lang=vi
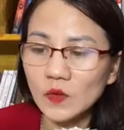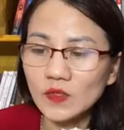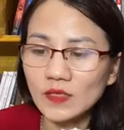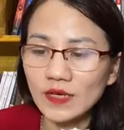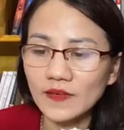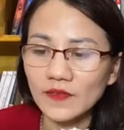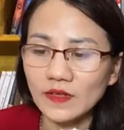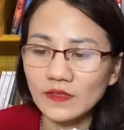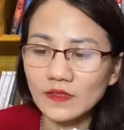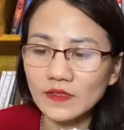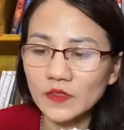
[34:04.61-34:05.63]
thiếu thức ăn
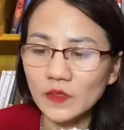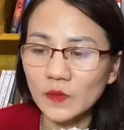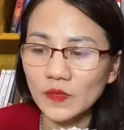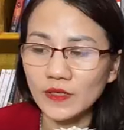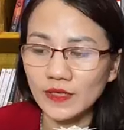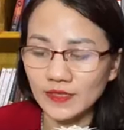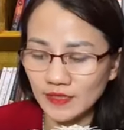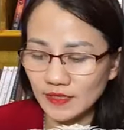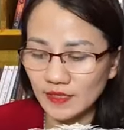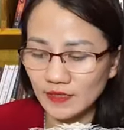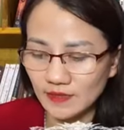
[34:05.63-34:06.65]
và nước cho mọi người
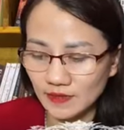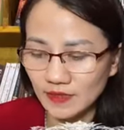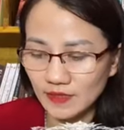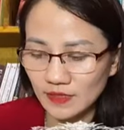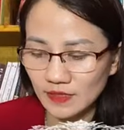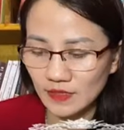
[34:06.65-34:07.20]
trên thế giới